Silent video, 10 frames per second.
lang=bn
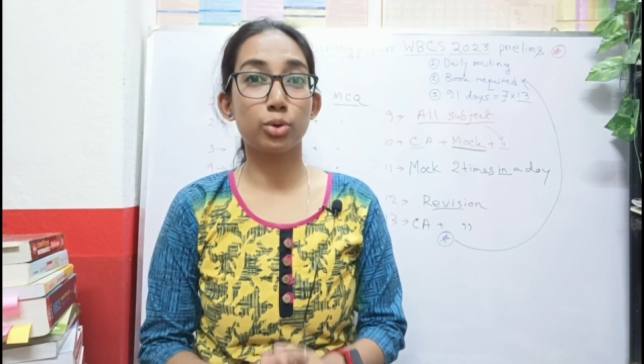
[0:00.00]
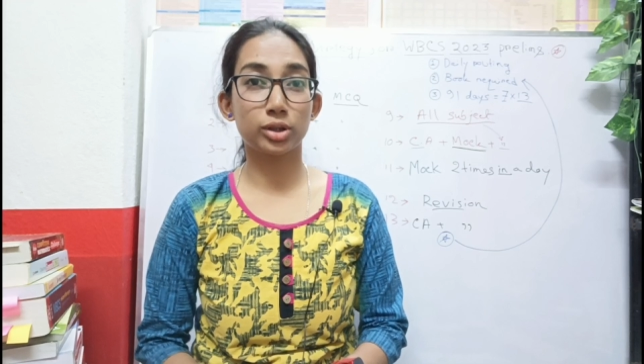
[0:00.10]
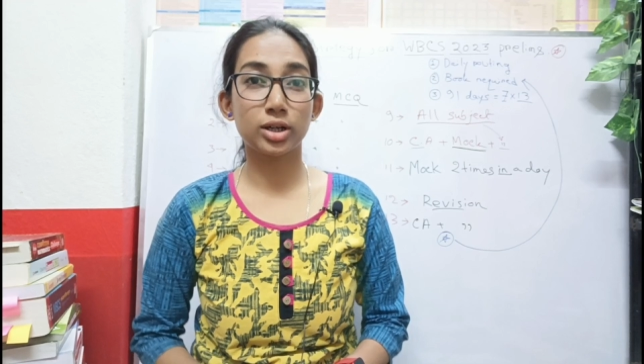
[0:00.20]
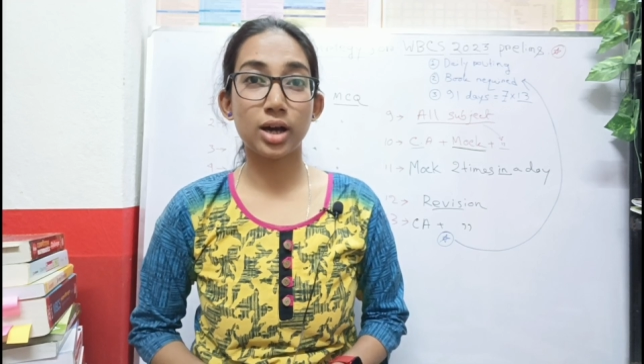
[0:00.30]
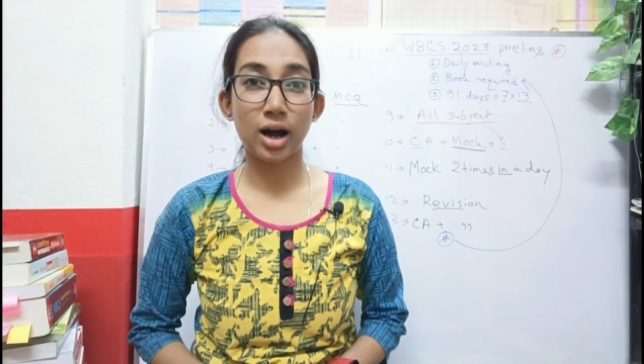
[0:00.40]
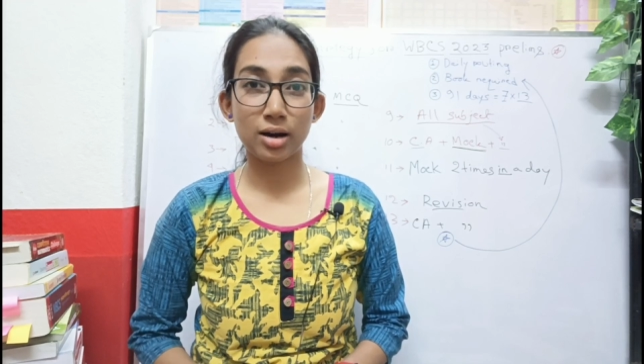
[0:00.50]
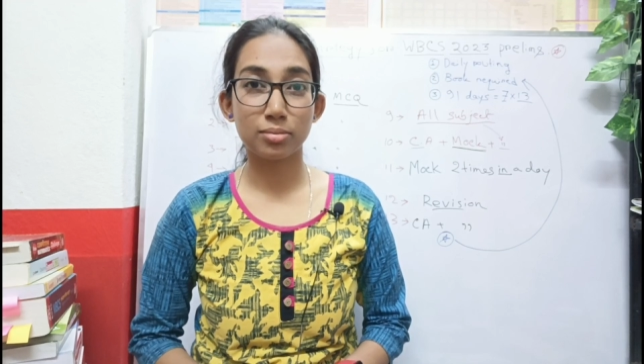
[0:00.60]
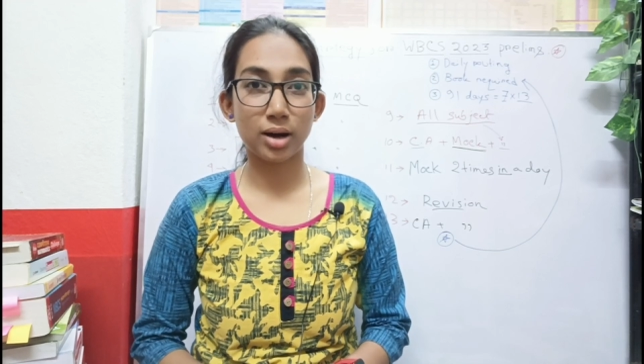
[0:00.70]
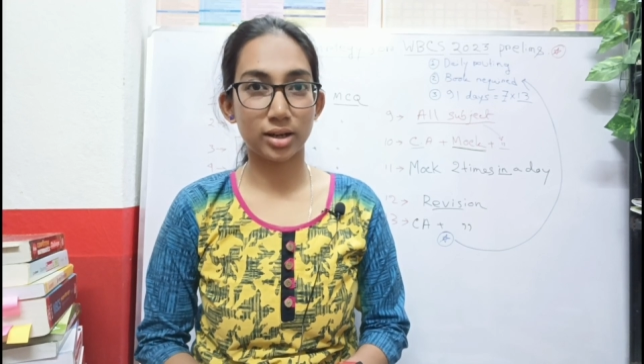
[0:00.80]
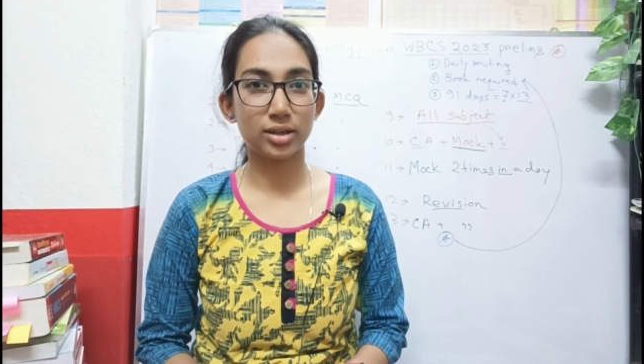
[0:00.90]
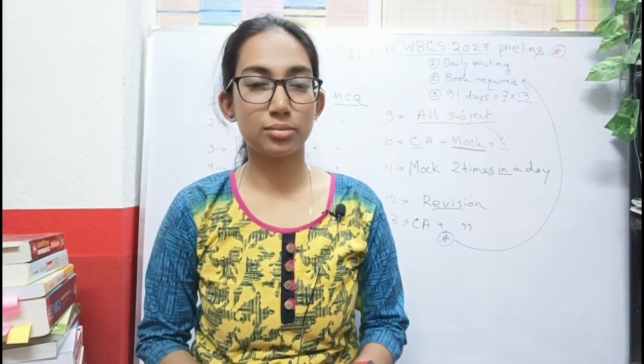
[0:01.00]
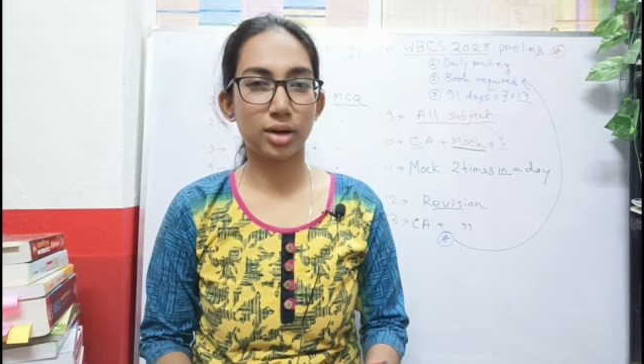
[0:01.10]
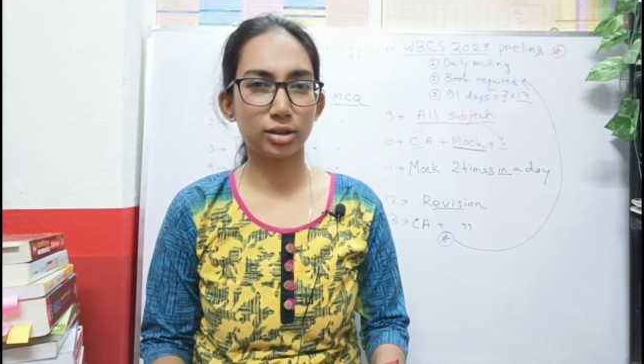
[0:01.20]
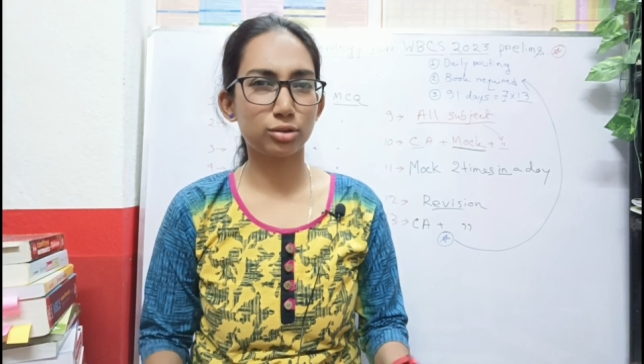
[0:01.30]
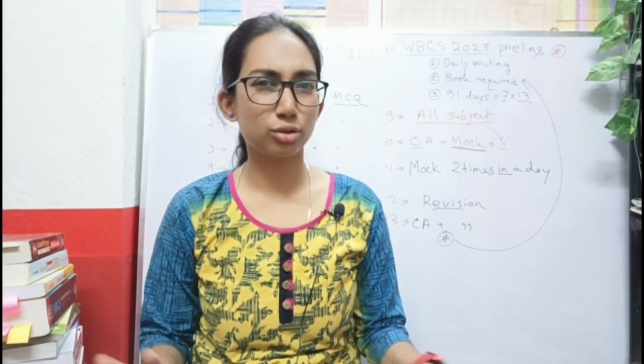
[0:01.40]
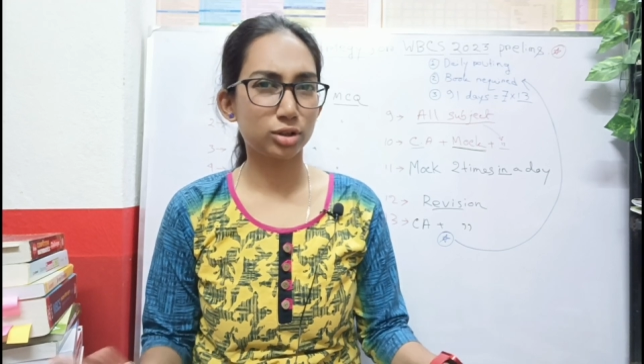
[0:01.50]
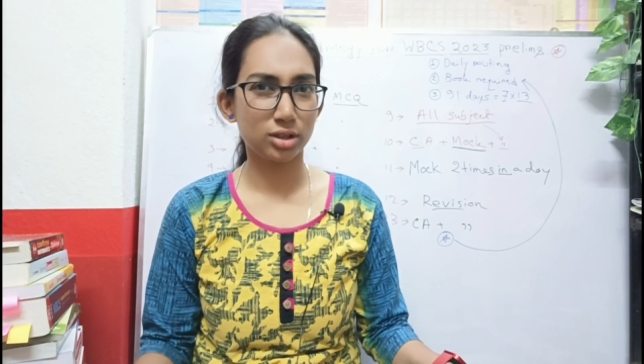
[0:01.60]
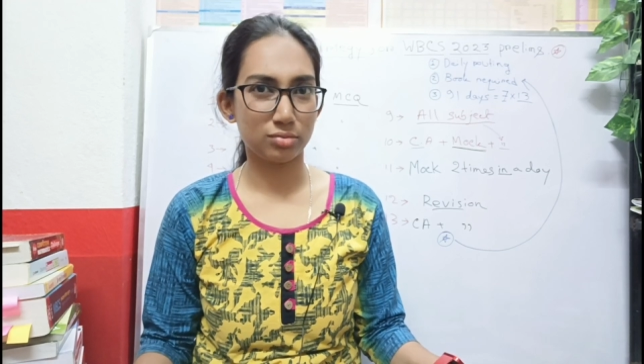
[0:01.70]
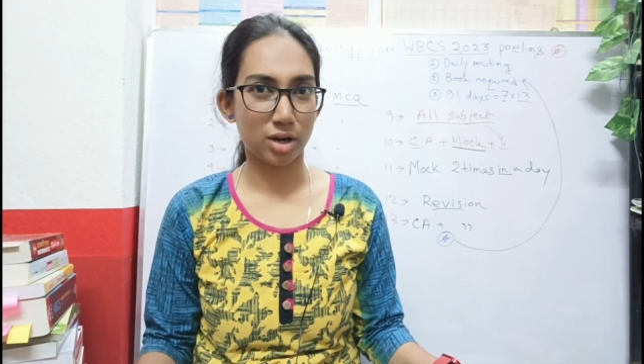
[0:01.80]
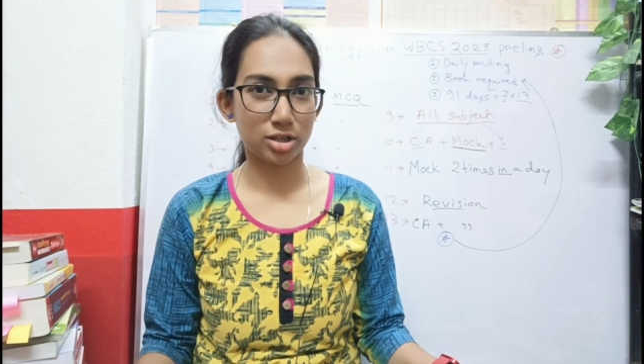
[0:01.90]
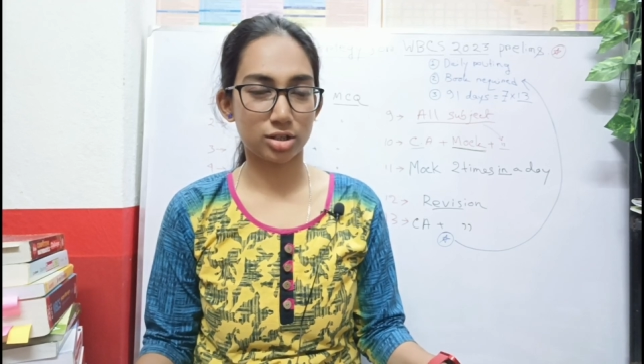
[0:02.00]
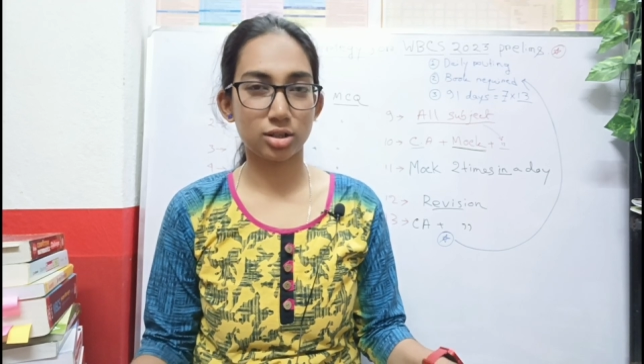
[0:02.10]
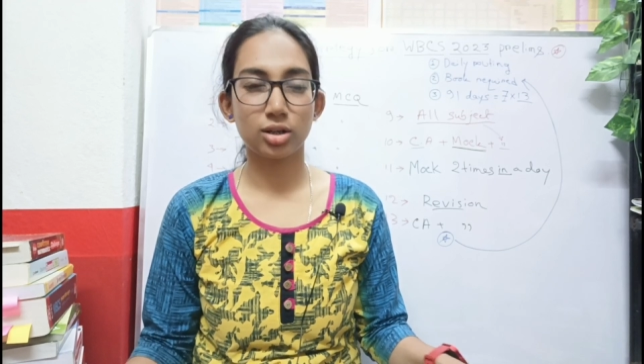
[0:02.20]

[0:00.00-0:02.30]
হতে আর বাকি মাত্র তিন মাস